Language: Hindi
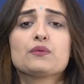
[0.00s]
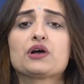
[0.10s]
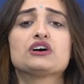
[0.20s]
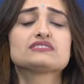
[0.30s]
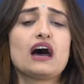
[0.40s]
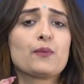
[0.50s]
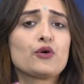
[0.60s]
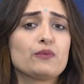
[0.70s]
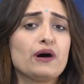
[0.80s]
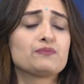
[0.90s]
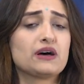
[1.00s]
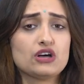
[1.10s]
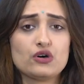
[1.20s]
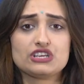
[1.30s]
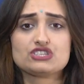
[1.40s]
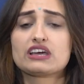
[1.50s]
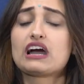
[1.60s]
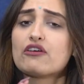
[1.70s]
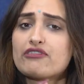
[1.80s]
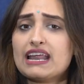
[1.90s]
बिकॉज आपको ये बात पता होनी चाहिए
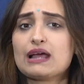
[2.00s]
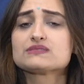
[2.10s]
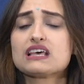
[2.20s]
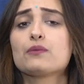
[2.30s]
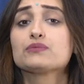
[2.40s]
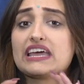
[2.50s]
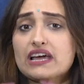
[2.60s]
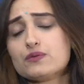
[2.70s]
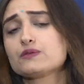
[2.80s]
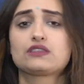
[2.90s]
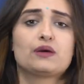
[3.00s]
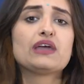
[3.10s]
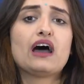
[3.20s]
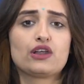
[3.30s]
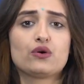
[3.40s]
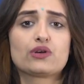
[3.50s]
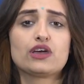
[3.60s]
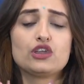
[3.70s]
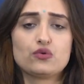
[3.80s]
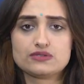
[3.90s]
काफ़ी टाइम से आप देखते भी आ रहे होंगे
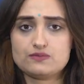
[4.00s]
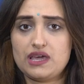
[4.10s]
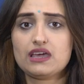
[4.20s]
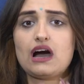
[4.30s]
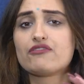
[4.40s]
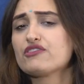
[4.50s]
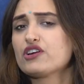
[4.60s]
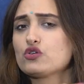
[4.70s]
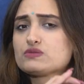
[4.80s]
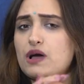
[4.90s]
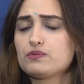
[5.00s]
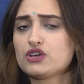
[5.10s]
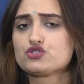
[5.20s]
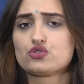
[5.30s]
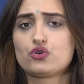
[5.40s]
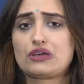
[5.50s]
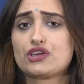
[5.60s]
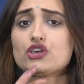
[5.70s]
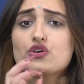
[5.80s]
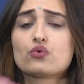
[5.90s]
न्यूज़ में काफ़ी वीडियोज़ में आप देख चुके होंगे
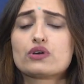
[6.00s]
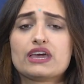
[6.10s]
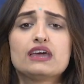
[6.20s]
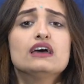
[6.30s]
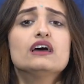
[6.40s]
कि यूके